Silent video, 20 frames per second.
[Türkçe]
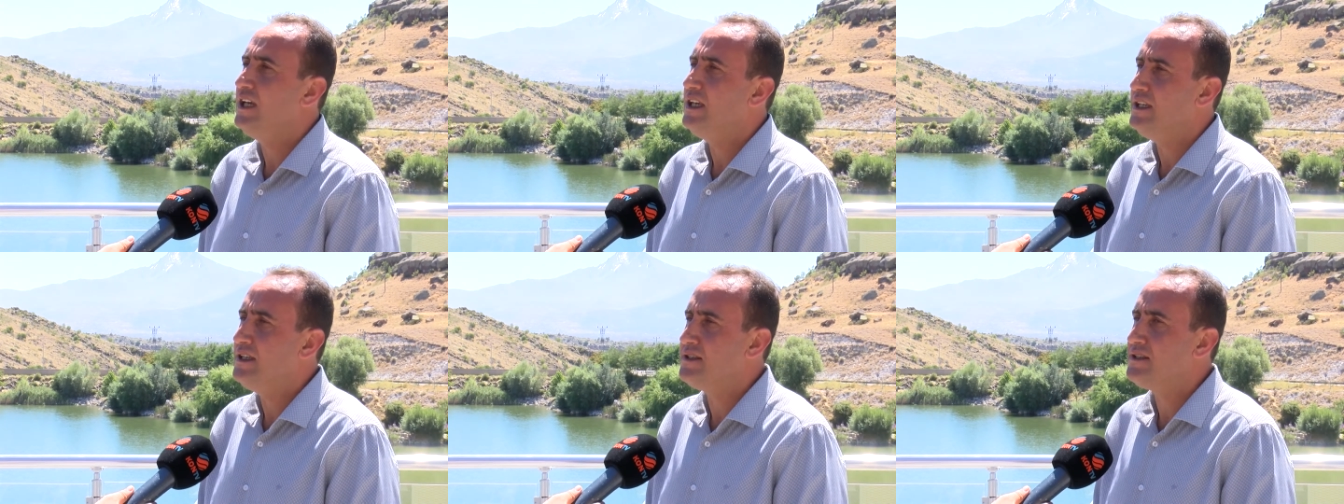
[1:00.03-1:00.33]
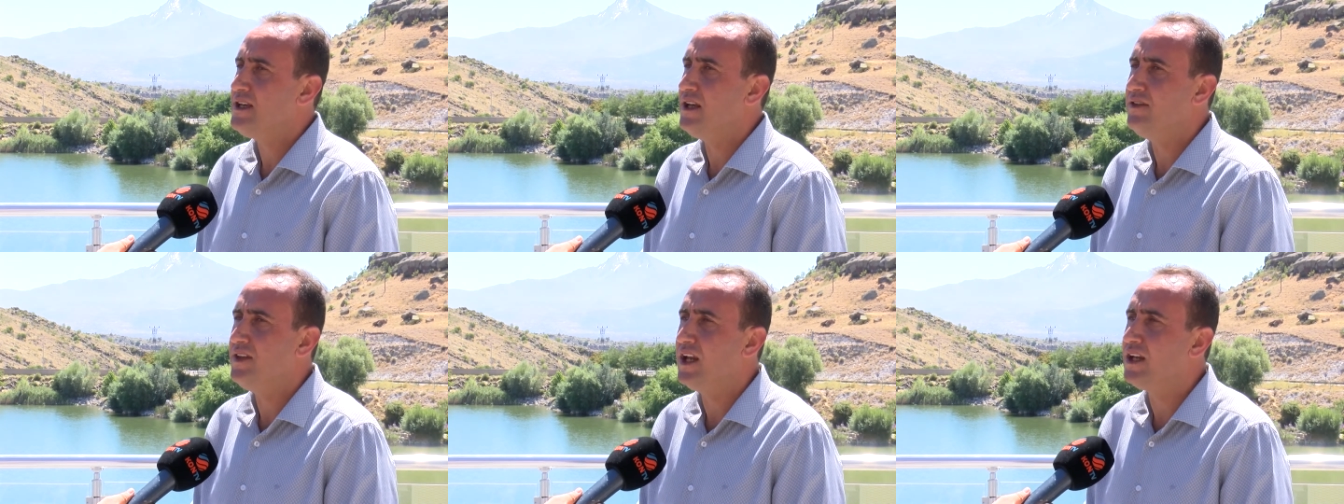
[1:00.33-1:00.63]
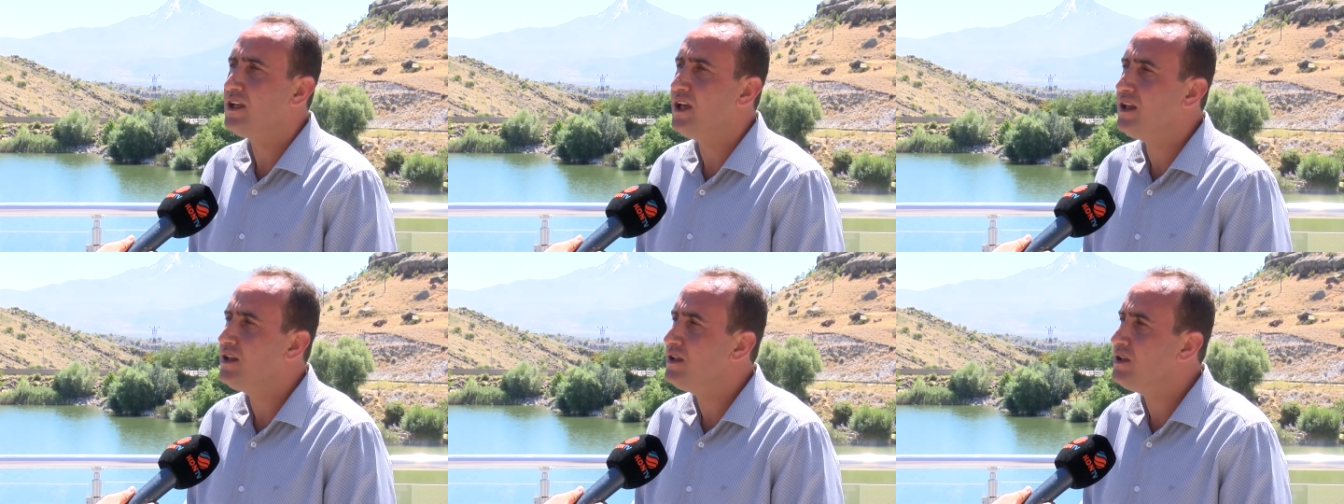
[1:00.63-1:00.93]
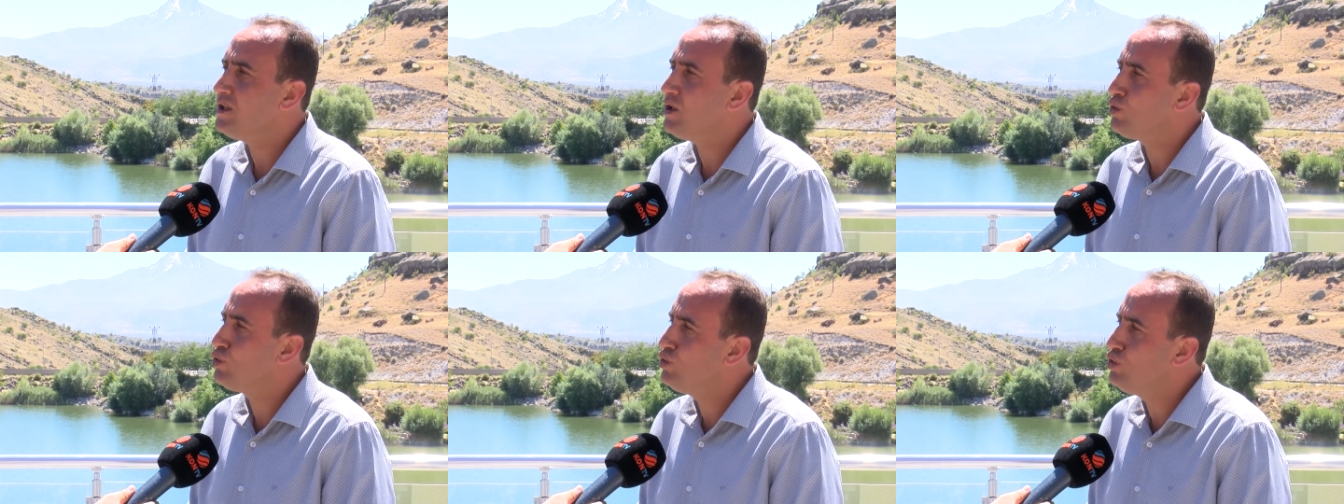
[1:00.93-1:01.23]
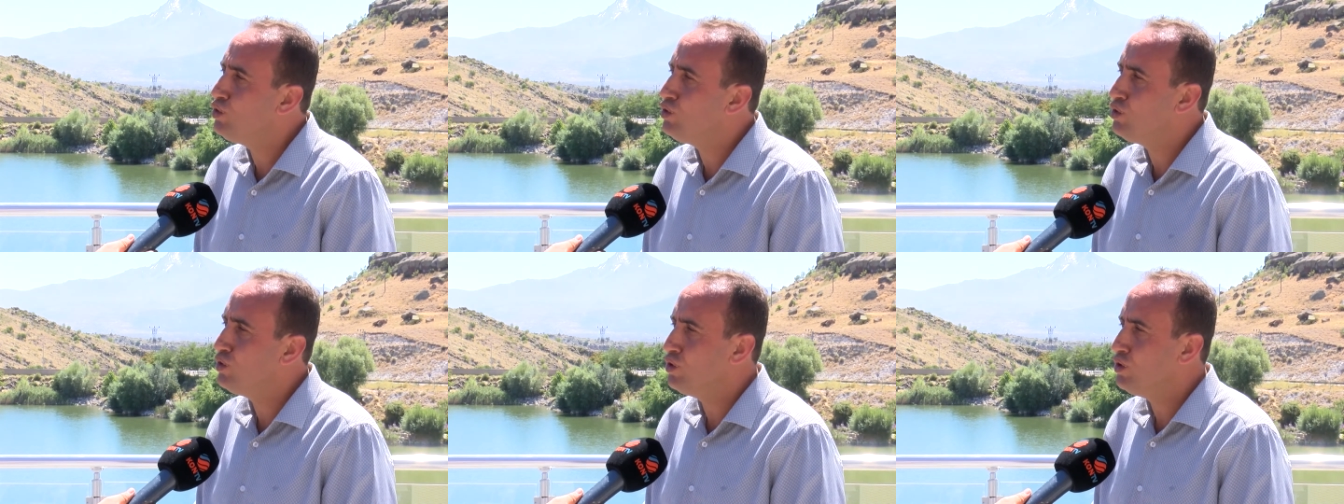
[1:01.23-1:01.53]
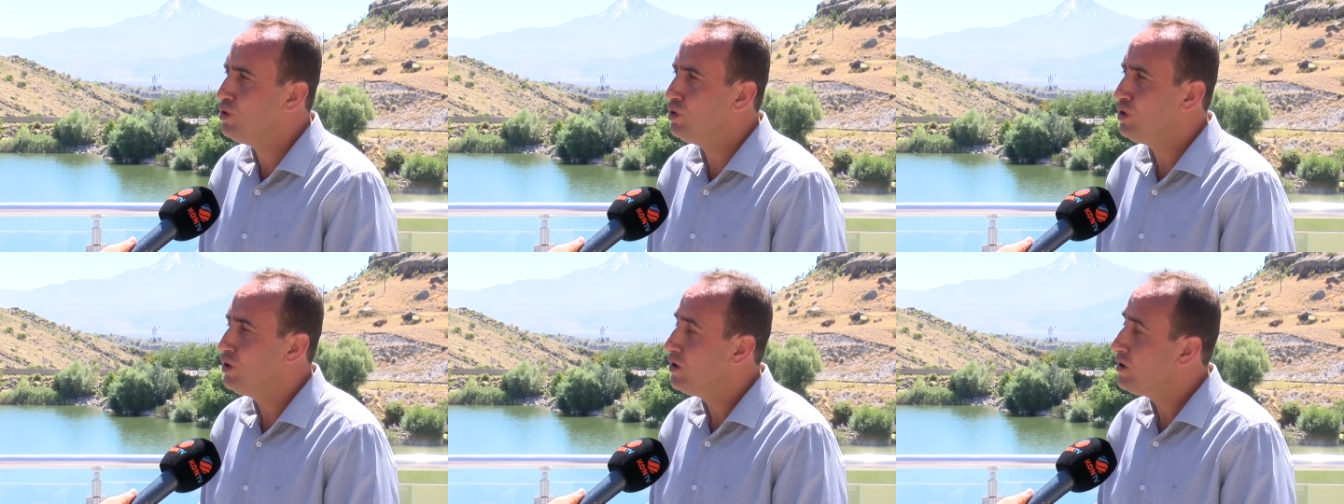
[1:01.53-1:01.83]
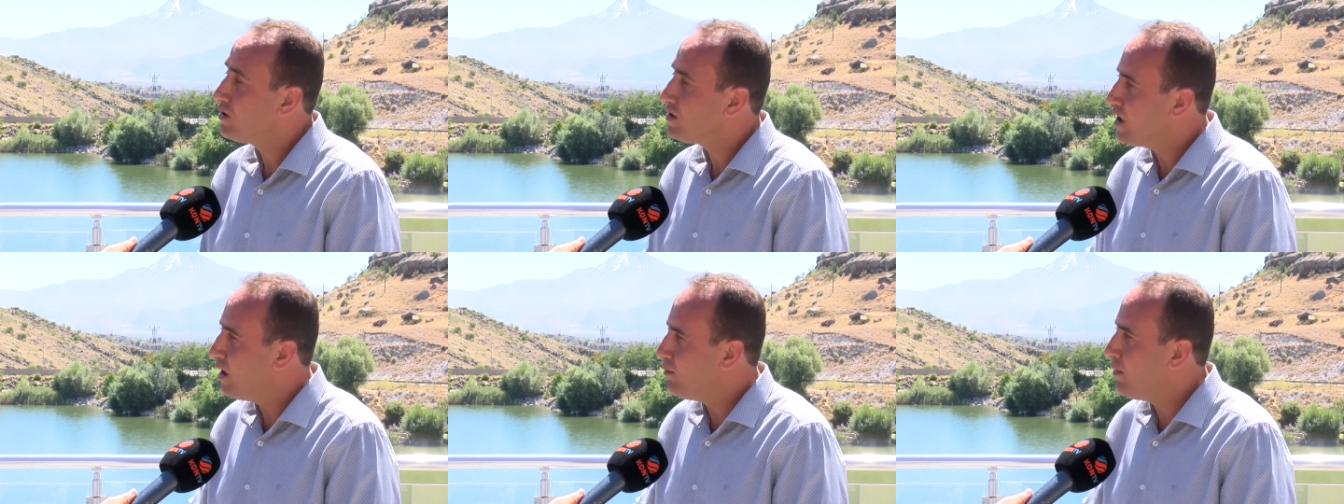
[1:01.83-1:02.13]
İnsanlar geldiğinde gününü
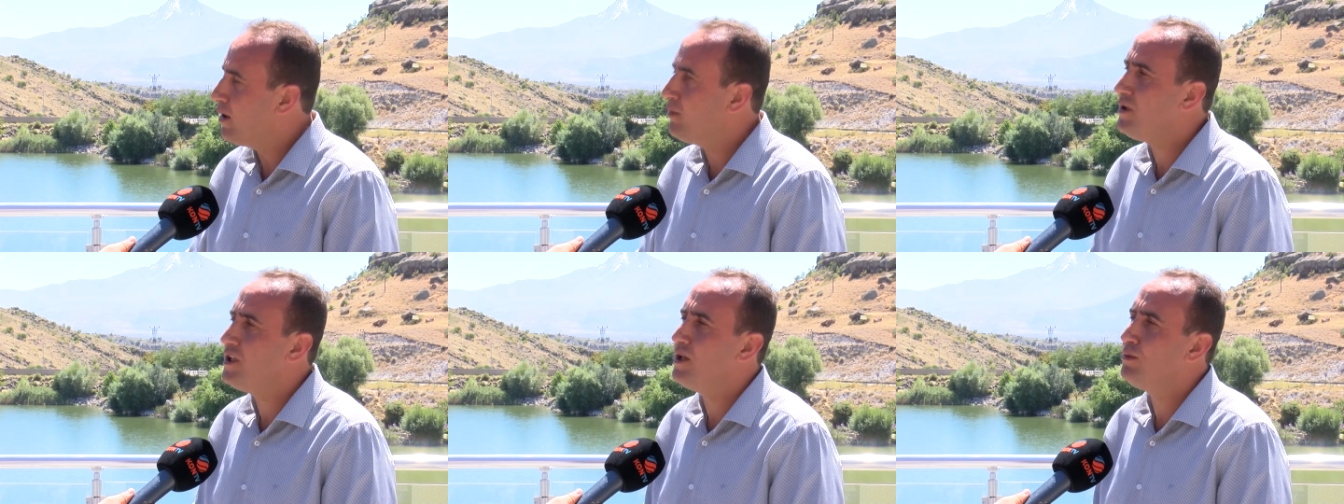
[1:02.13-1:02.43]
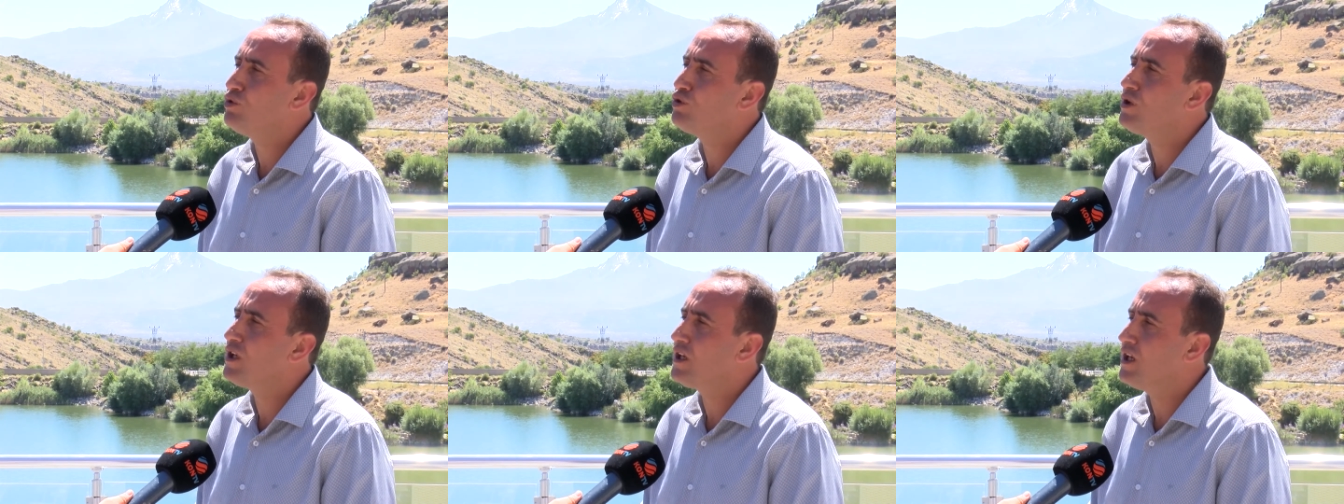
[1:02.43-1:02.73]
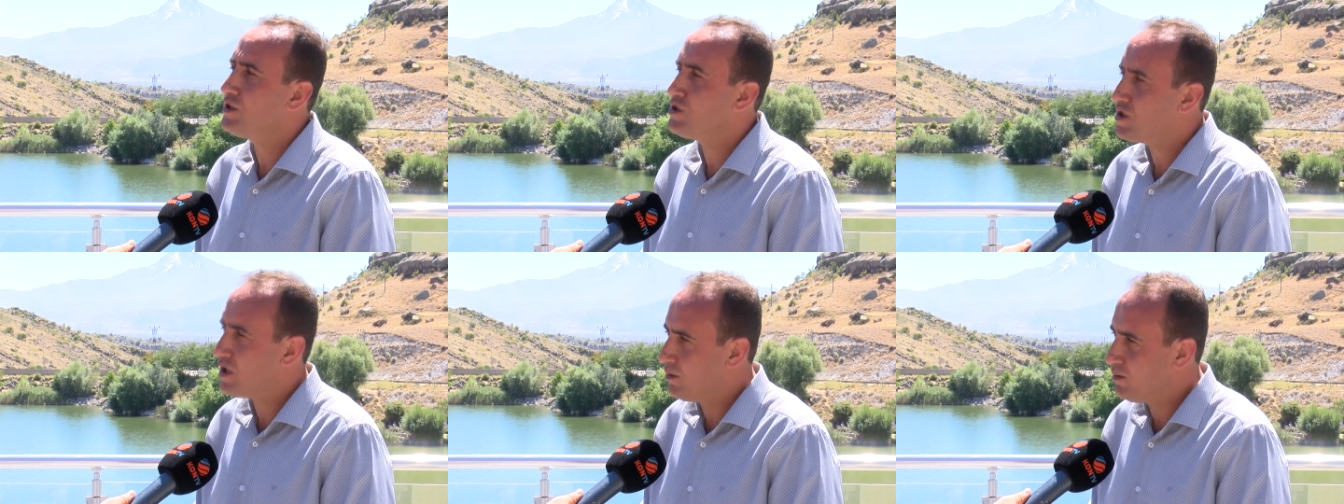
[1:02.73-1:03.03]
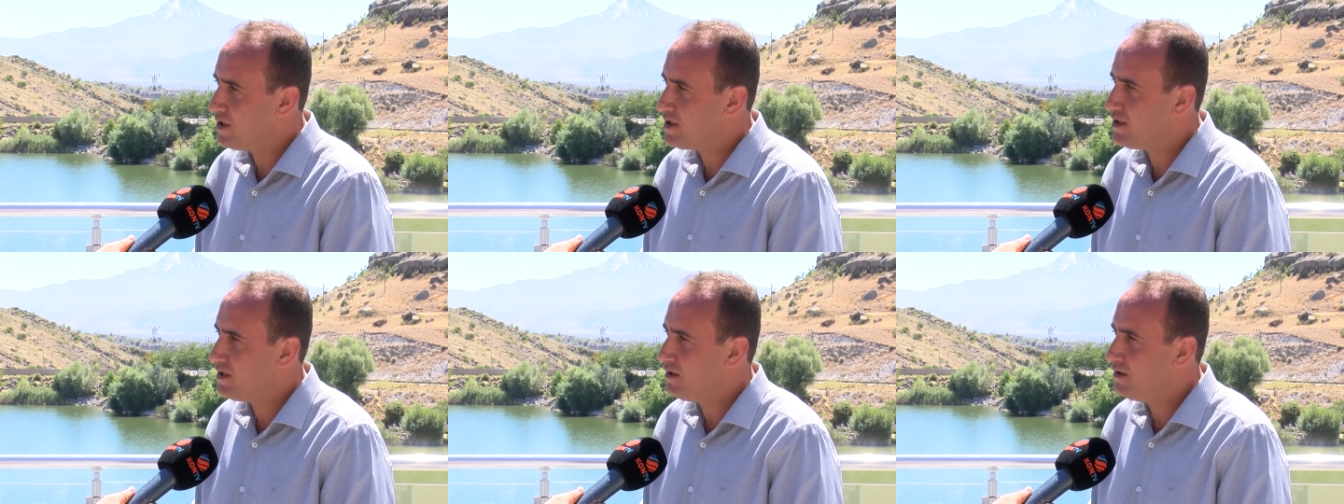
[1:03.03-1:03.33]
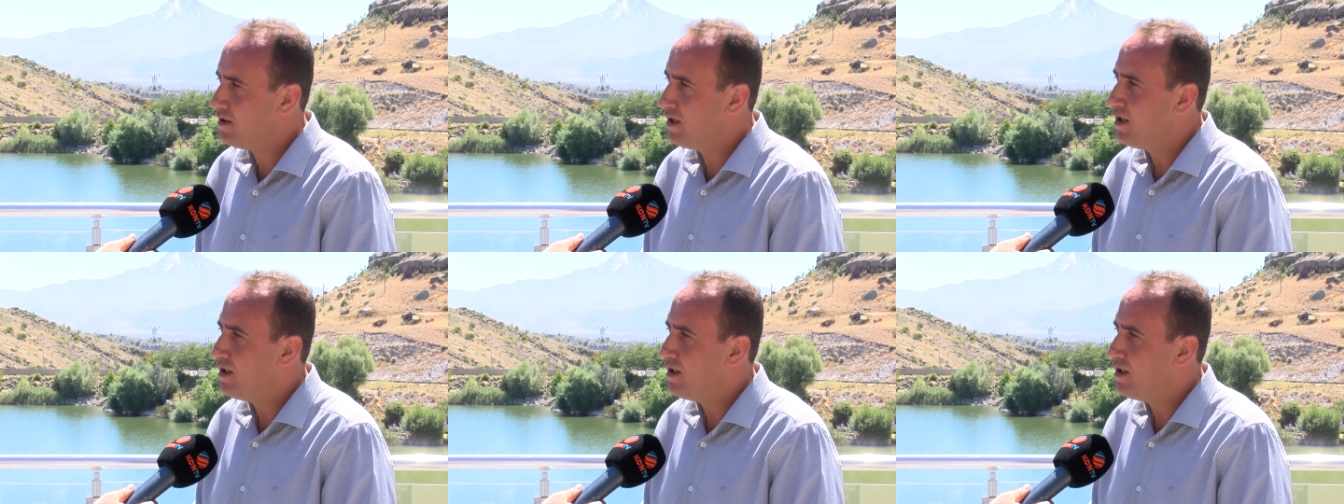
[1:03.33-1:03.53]
tamamıyla burada geçirebilsin.